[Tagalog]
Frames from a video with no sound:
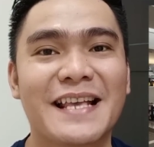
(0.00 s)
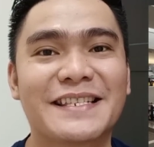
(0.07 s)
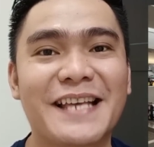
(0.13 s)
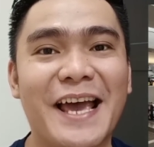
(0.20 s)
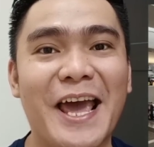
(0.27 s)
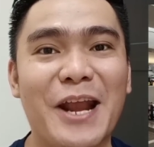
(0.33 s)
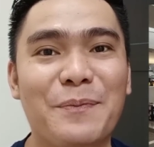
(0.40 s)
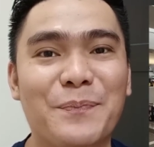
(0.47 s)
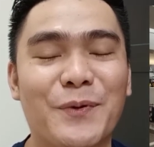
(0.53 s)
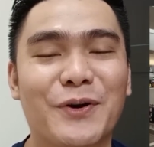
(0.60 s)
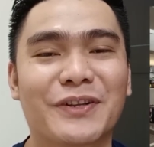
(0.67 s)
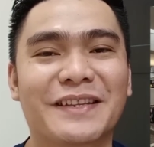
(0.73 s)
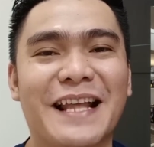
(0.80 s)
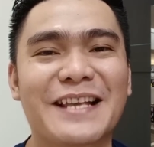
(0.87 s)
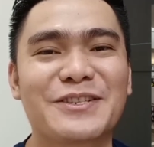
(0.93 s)
sa
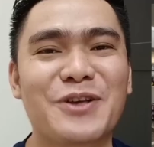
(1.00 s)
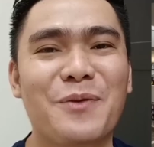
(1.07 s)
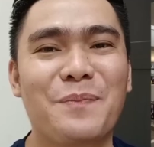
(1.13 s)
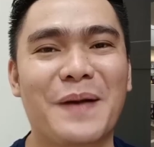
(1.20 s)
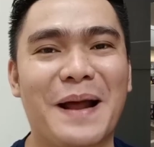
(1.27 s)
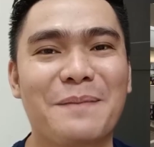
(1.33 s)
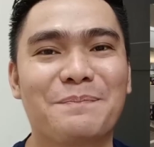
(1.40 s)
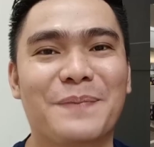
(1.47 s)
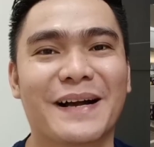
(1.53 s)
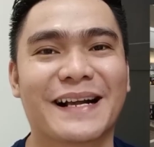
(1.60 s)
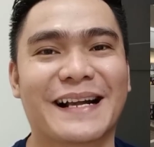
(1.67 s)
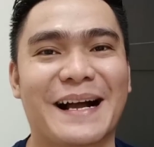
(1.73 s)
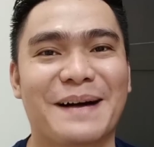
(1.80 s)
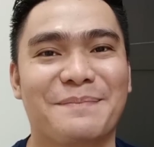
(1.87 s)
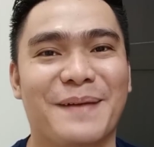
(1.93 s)
airport na sobrang
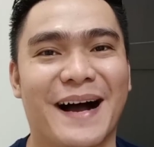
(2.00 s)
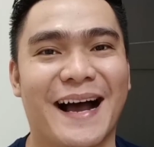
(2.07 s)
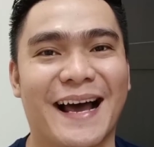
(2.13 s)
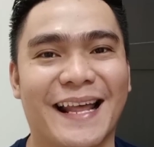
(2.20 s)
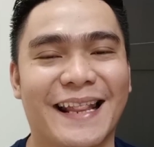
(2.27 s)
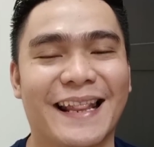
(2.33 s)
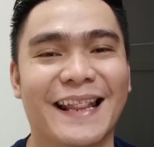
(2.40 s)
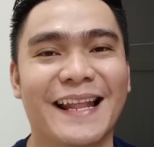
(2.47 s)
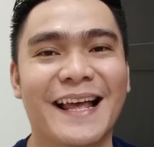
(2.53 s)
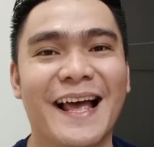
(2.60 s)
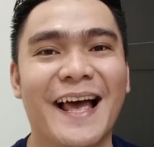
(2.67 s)
pagkamahal.